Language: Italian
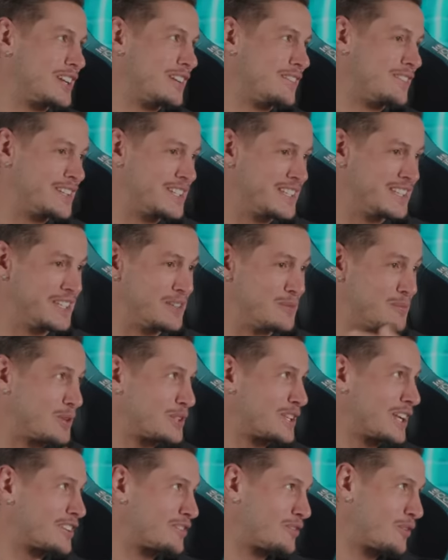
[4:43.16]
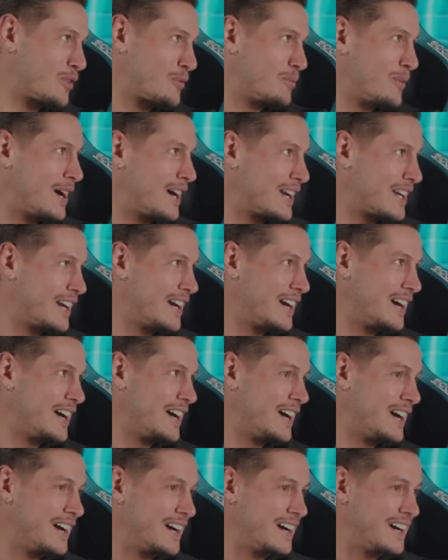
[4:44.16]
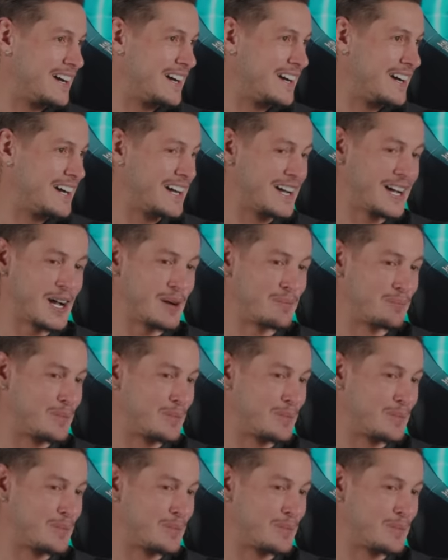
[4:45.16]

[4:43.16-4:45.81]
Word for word: una figlia ti devi un po' trasformare a, a, a